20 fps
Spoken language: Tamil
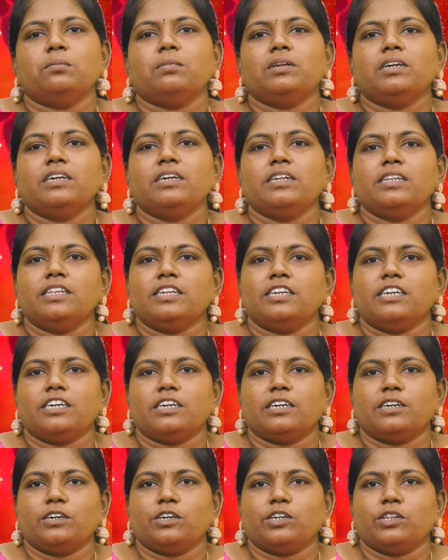மிருகசீரிஷ
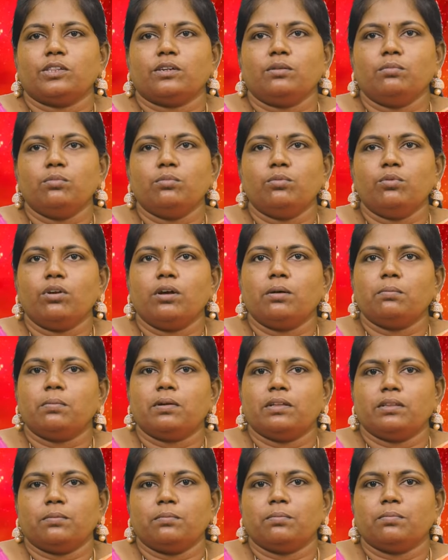நட்சத்திரம் மூணாம்
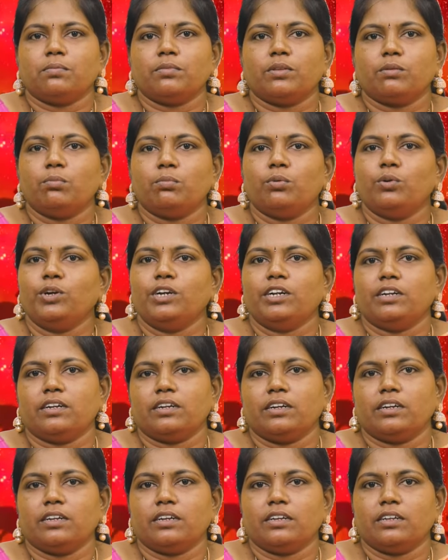பாதம்
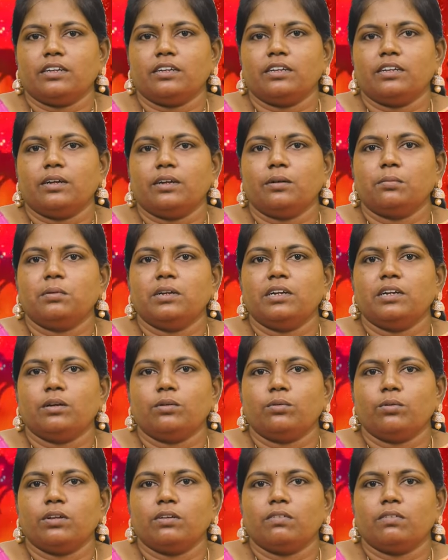போயிட்டுருக்கு எனக்கு
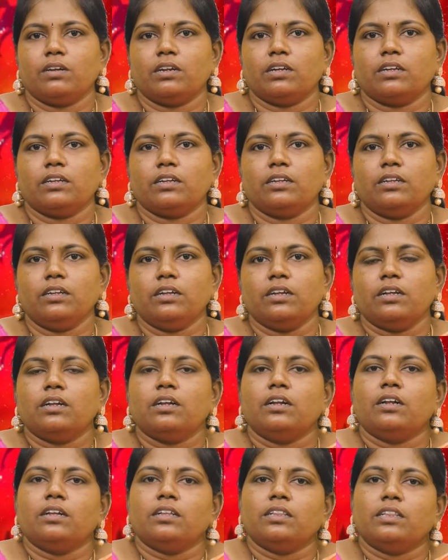அப்படிங்கக்கூடியவங்களுக்கு
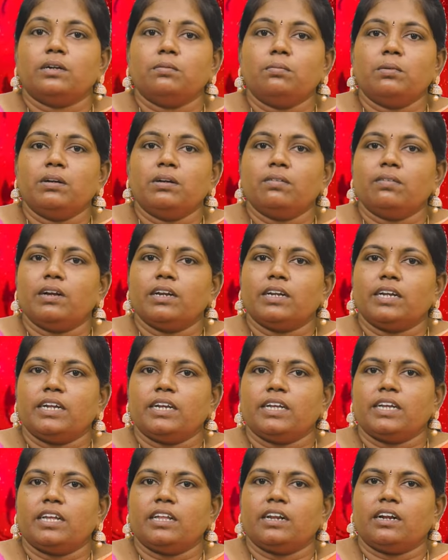திருமண வாழ்க்கை
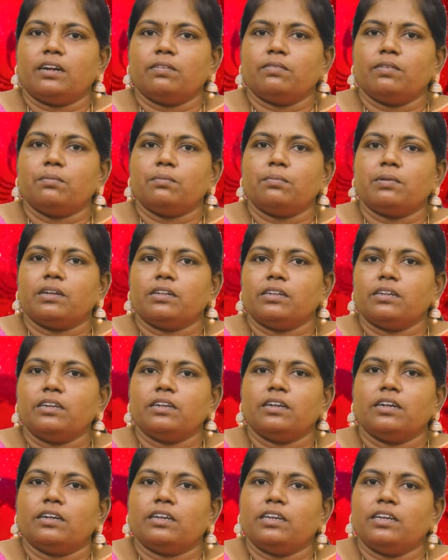எனக்கு ஏற்கனவே
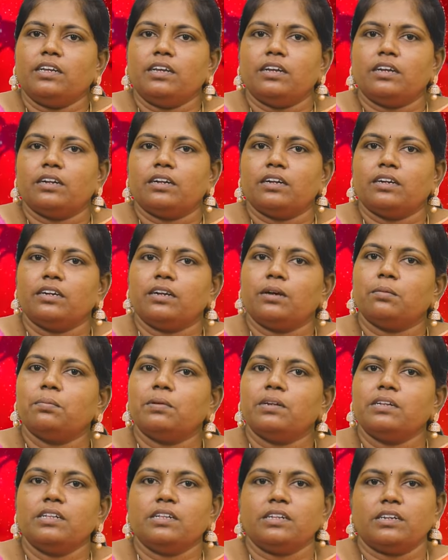பிரச்சனையாகி நான்
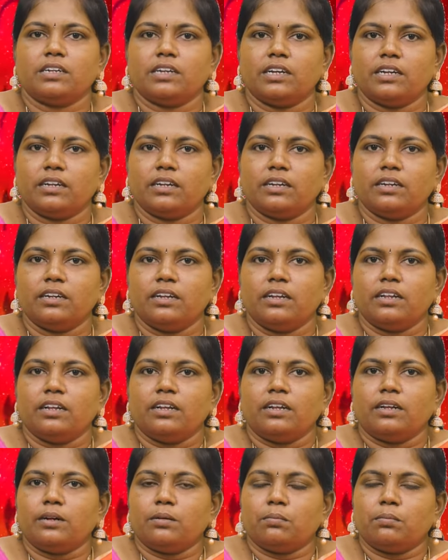பிரிஞ்சிருக்கேன்
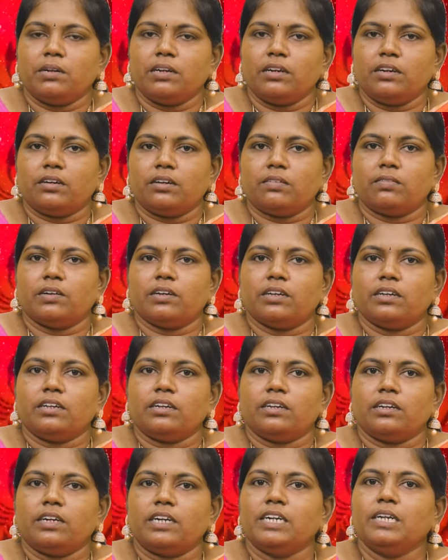அப்படின்றவங்க
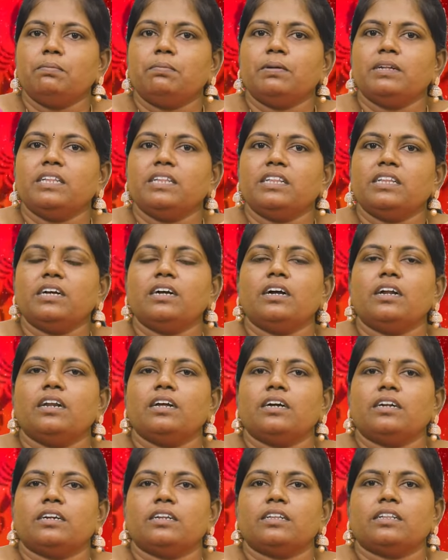கண்டிப்பாக இந்த
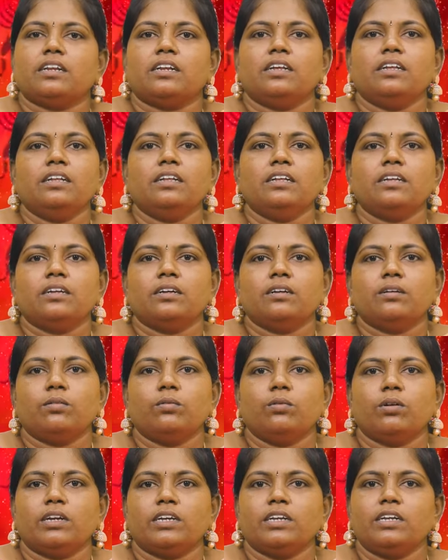காலகட்டத்தில்
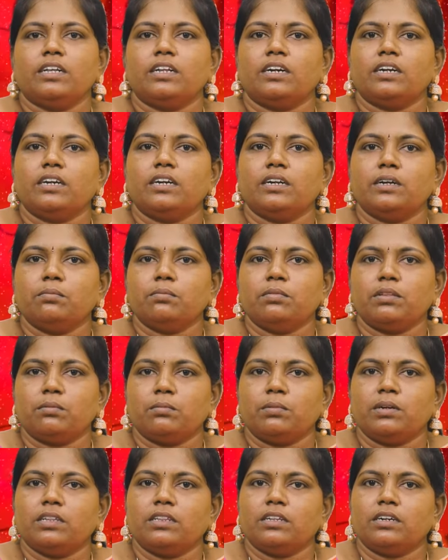உங்களுக்கு இரண்டாம்
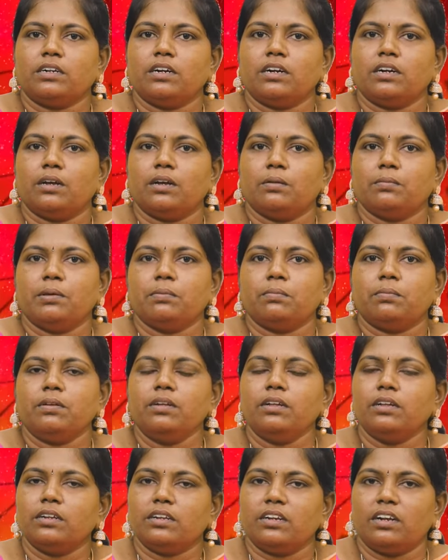திருமணத்திற்கான அமைப்பு
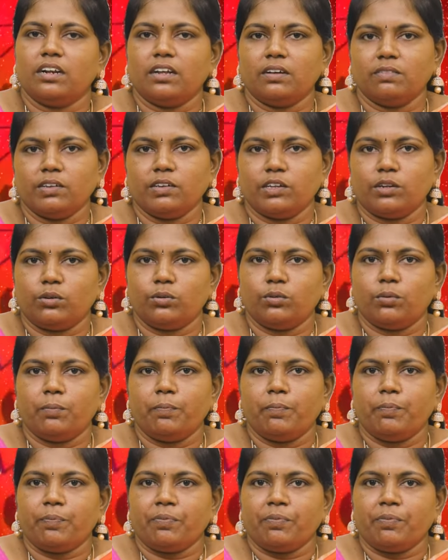நல்லாவே இருக்கும்